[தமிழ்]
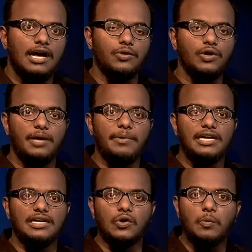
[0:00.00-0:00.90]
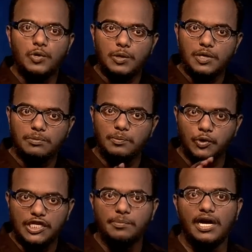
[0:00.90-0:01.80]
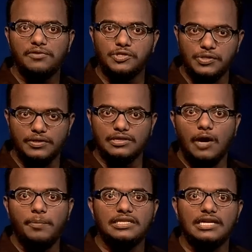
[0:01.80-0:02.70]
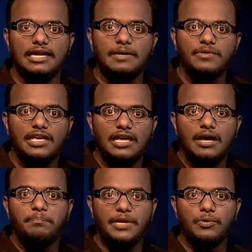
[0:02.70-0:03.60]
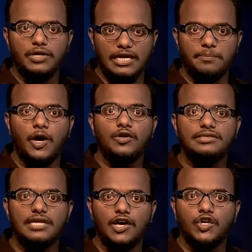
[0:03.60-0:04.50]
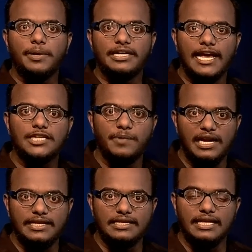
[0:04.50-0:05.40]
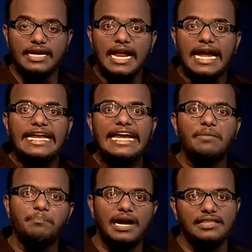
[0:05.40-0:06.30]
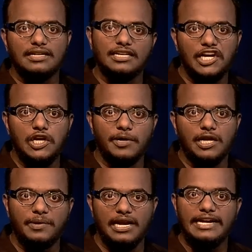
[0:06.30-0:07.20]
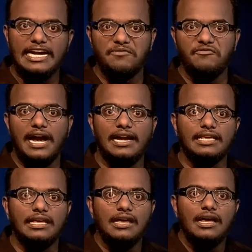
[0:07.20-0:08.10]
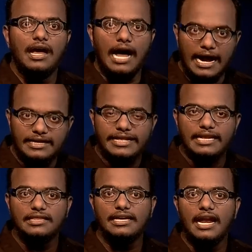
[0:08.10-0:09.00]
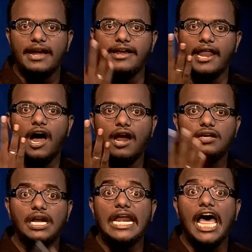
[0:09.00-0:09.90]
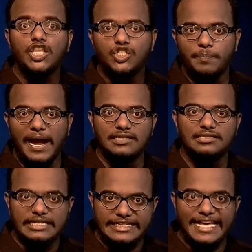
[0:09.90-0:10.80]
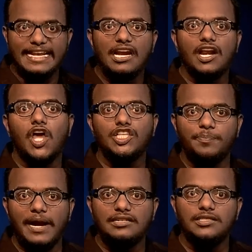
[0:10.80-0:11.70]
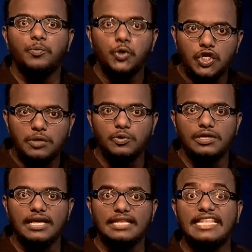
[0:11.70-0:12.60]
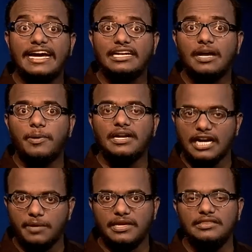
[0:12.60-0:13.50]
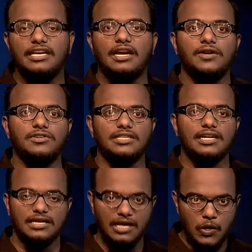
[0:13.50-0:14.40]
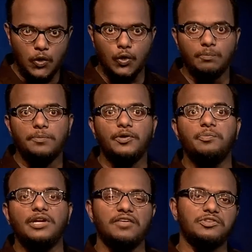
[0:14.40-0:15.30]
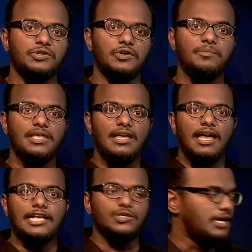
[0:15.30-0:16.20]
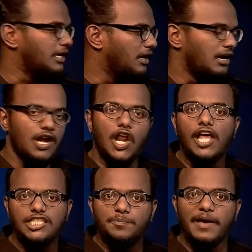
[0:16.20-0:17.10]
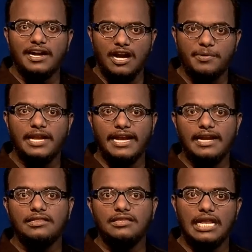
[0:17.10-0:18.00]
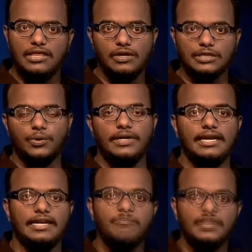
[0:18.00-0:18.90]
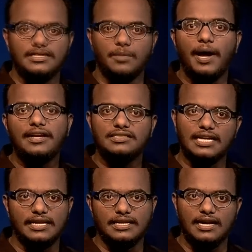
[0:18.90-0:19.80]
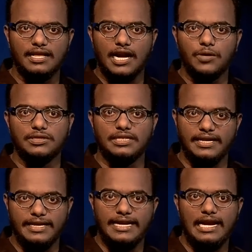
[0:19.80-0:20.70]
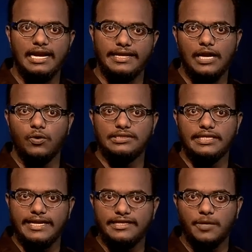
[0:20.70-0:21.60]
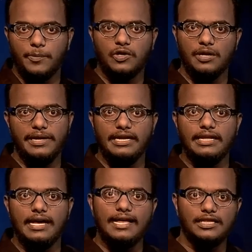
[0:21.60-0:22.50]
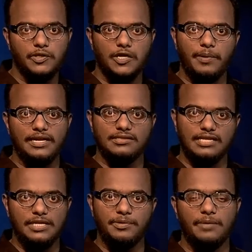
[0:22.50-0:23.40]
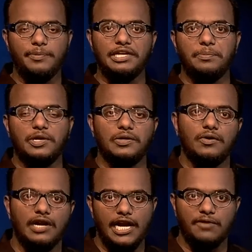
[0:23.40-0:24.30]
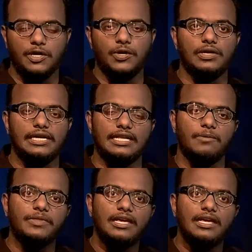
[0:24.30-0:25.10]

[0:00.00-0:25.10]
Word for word: அதுவும் இல்லாமல் ரொம்ப ரொம்ப ரொம்ப முக்கியமான விஷயம் இந்த ஆப்ரேஷனில் பிஓகே பாகிஸ்தான் ஆக்குபைட் காஷ்மீரில் இருந்த நீலம் பள்ளத்தாக்கு கேள்விப்பட்டிருப்பீங்களா நீளம் வேலி அங்கே இருந்த நாலு லான்ச் பேட்ஸ் டெரர் லான்ச் பேட்ஸ் முற்று முழுதாக தகர்க்கப்பட்டுக்கு நம்ம இந்திய ராணுவத்தால் ரொம்ப பெருமையான விஷயம் ஆக்சுவலாக லான்ச் பேட் அப்படின்னா என்னன்னு தெரியாதவங்களுக்கு சொல்லிடுறேன் இந்த பாகிஸ்தான் இருக்காங்களா ராணுவத்தினர் எல்லையில் எல்ஓசிக்கு இந்த பக்கம் நம்ம இந்தியா அந்த பக்கம் பாகிஸ்தான் இப்படி தான் பிரிக்கப்பட்டிருக்கோம் லைன் ஆஃப் கண்ட்ரோல் கிட்ட